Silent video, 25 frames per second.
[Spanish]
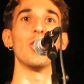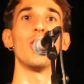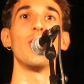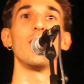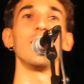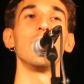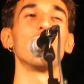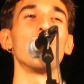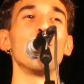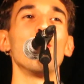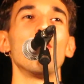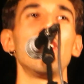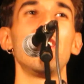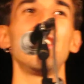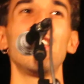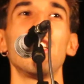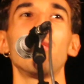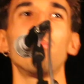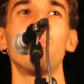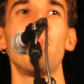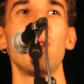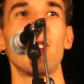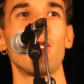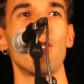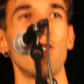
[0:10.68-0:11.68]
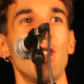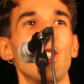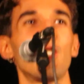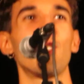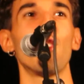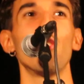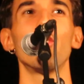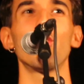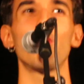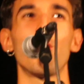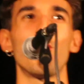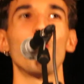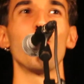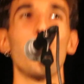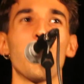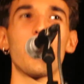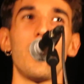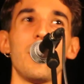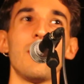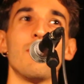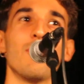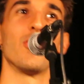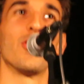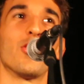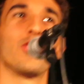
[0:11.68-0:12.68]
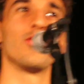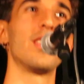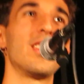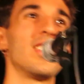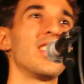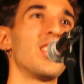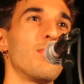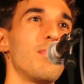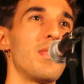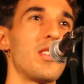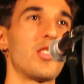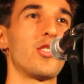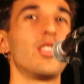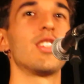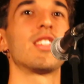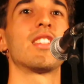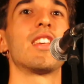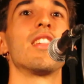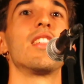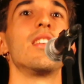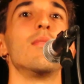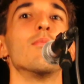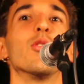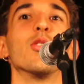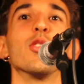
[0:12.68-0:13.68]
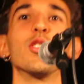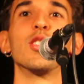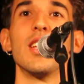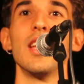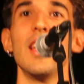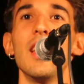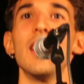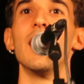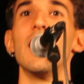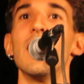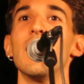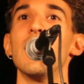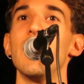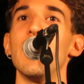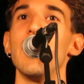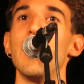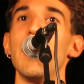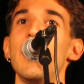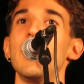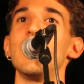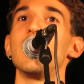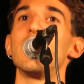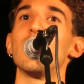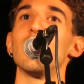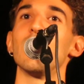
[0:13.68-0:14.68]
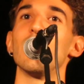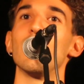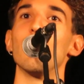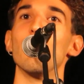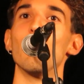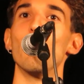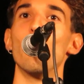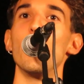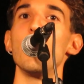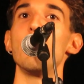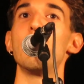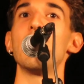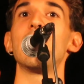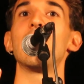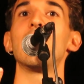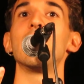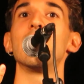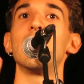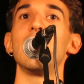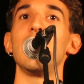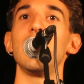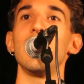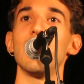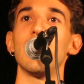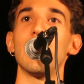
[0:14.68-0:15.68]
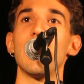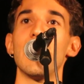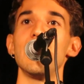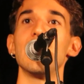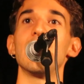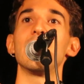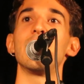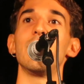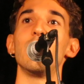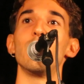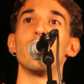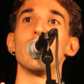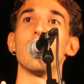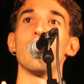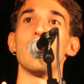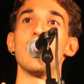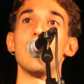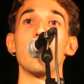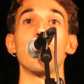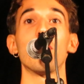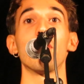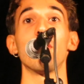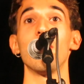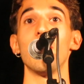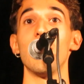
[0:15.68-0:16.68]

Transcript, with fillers: ¿no? Entonces esas personas todos conocemos, ¿no? esas personas que decimos, eres muy pedante, cállate de una vez.